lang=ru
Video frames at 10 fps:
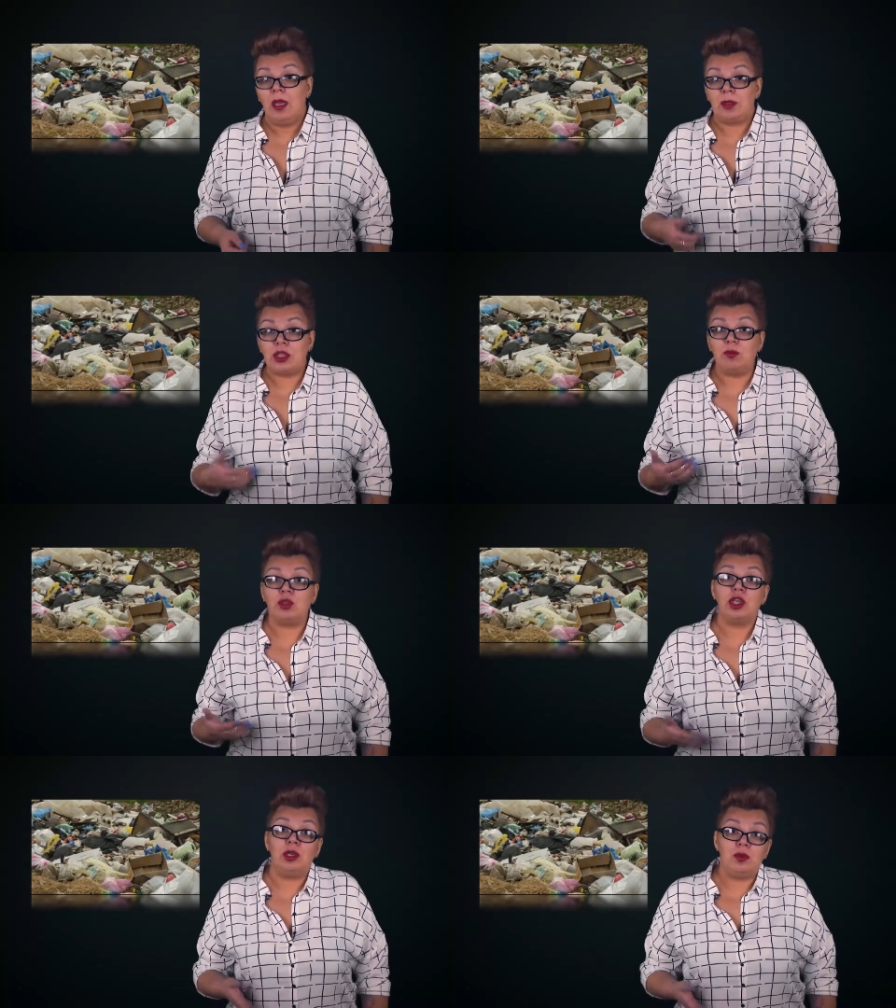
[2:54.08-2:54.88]
Почему
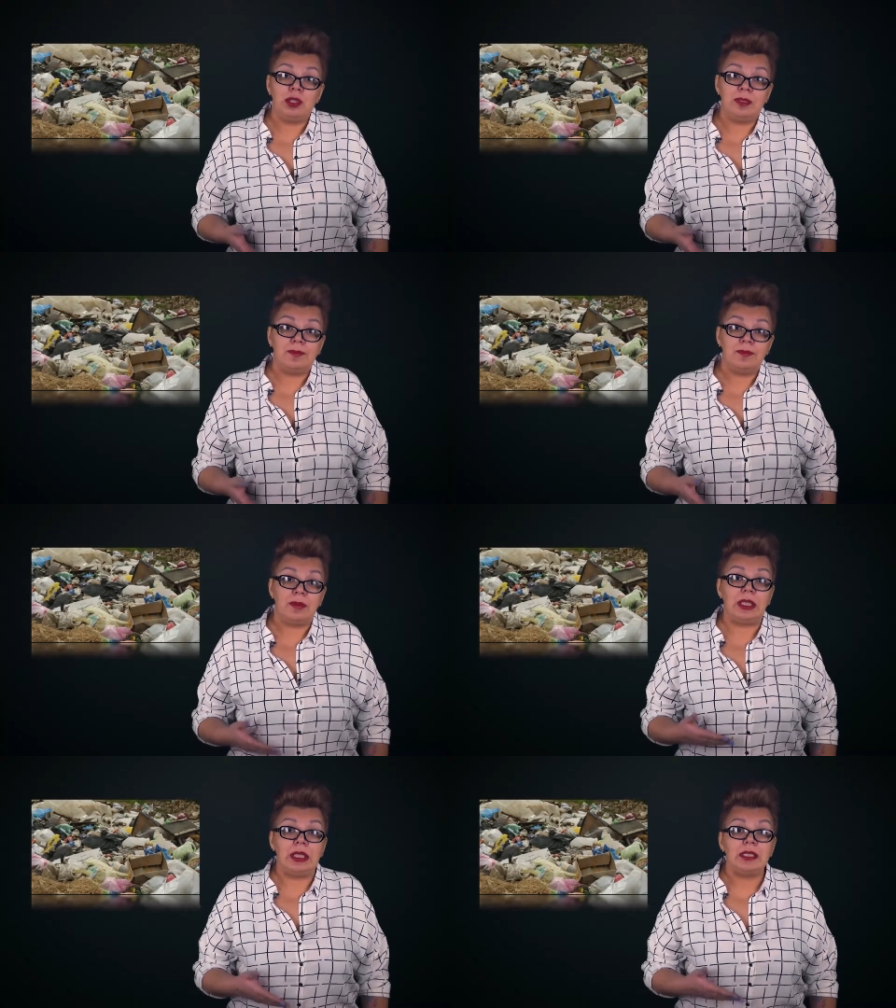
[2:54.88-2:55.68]
же люди,
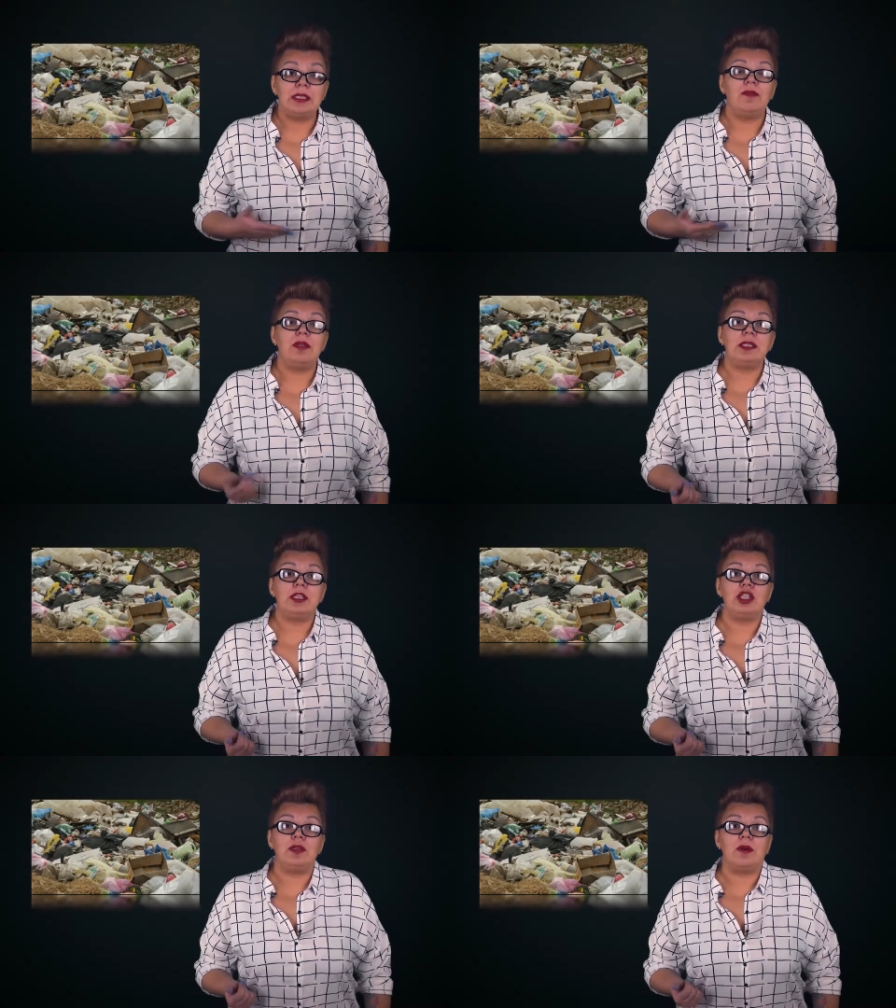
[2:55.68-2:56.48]
не
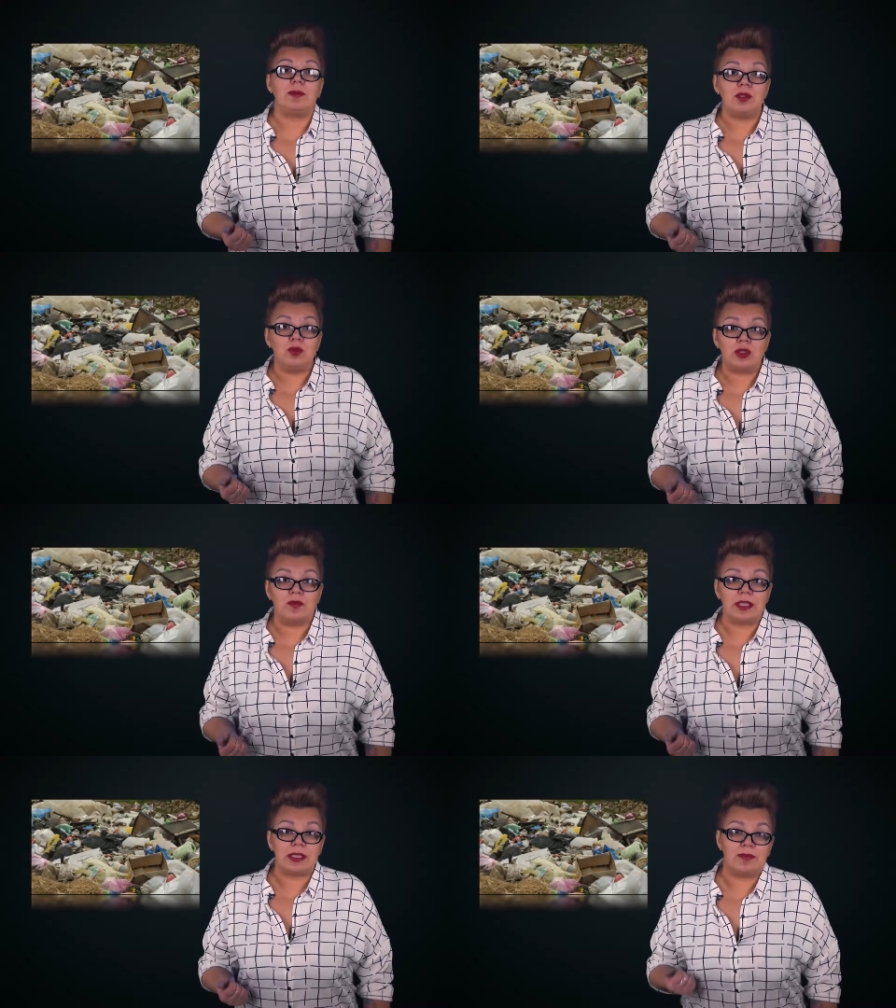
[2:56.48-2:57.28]
зависящие в
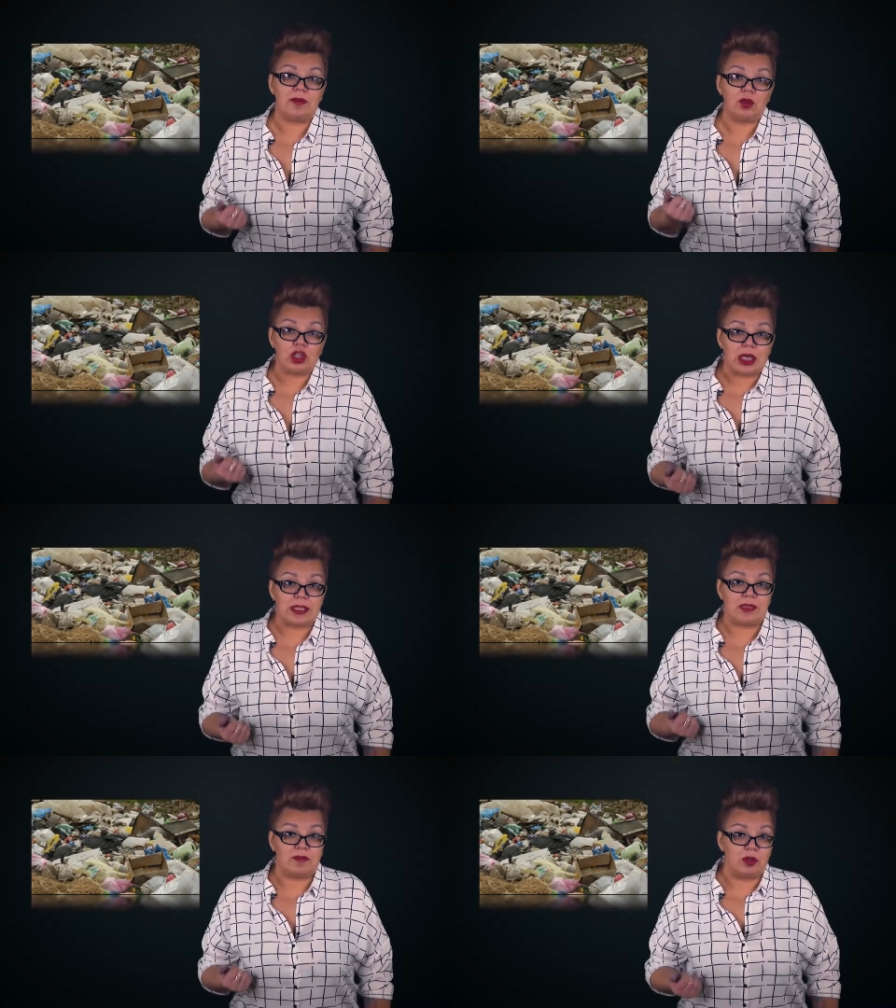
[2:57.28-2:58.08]
обслуживании своего
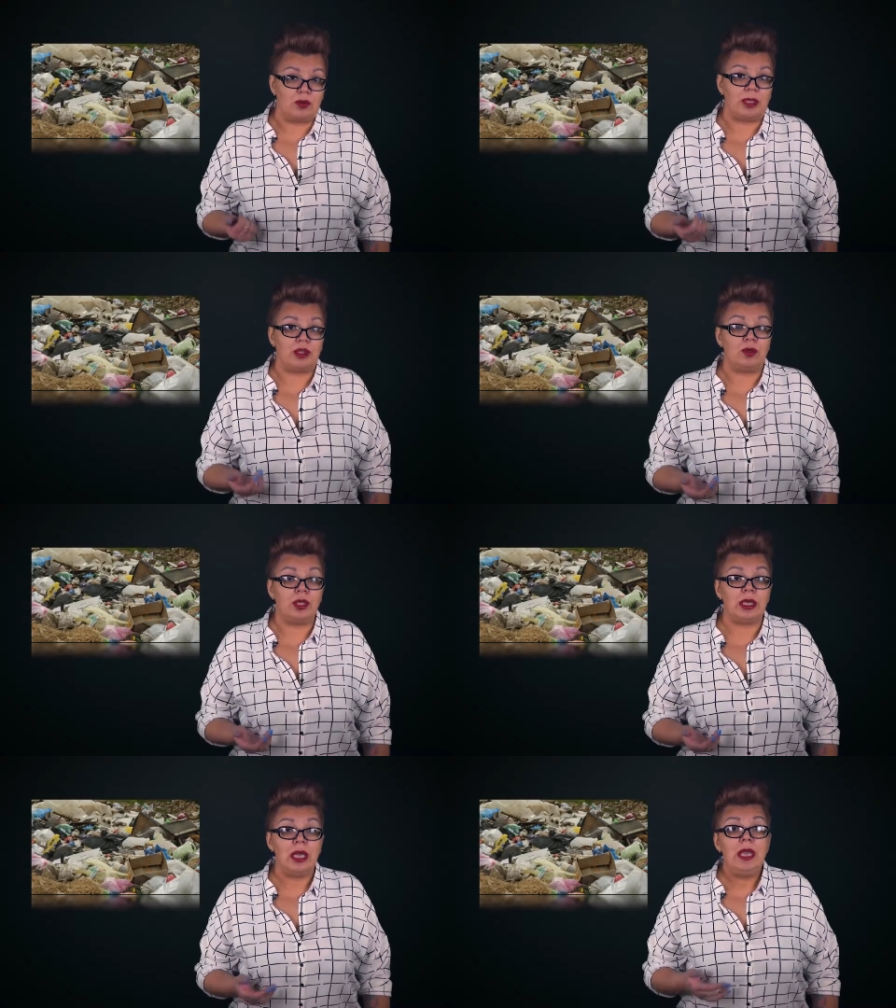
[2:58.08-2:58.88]
частного дома от
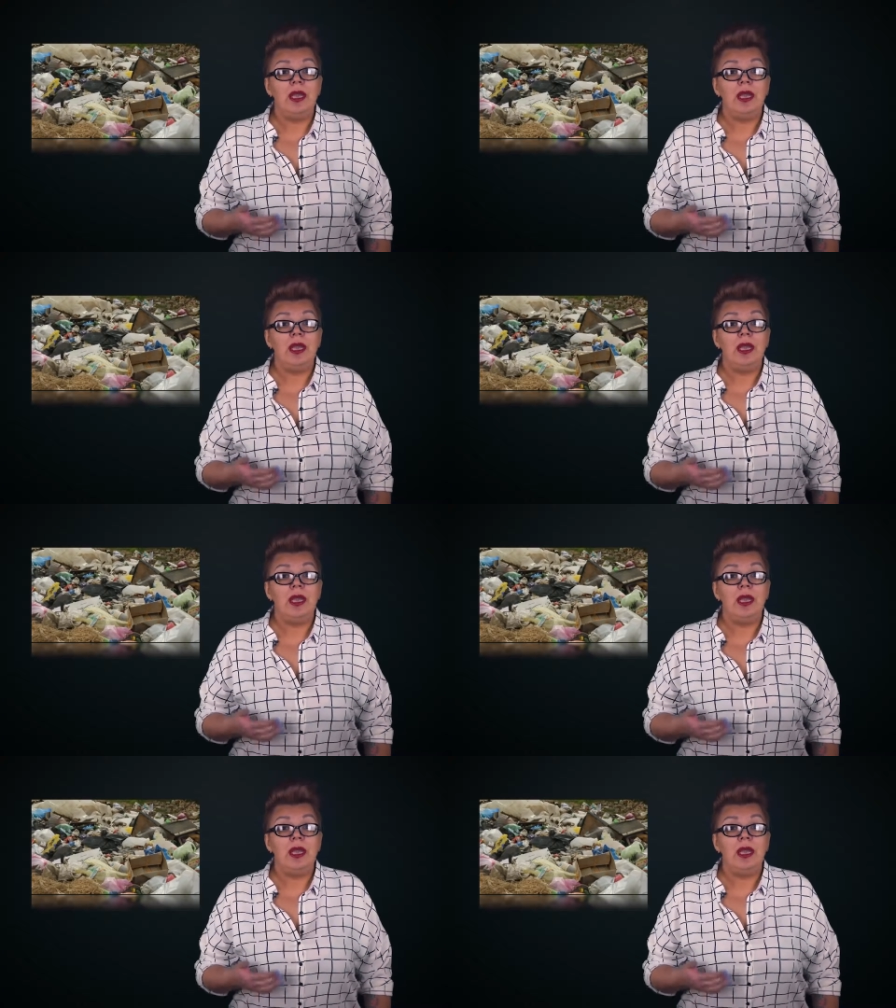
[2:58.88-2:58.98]
других,